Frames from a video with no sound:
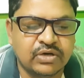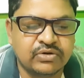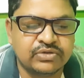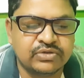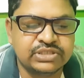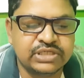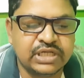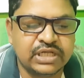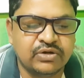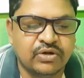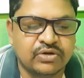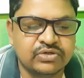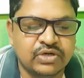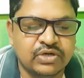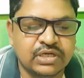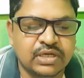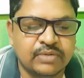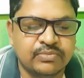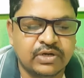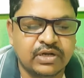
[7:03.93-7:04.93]
তখন সেই
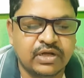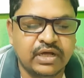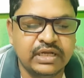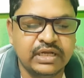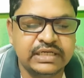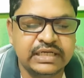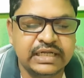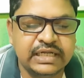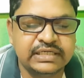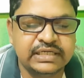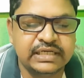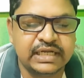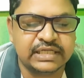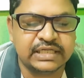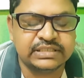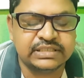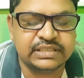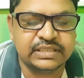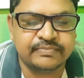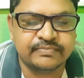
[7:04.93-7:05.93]
ঘটনাকে বলা হয়
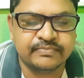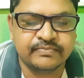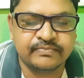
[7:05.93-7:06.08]
নিক্টিনাস্টি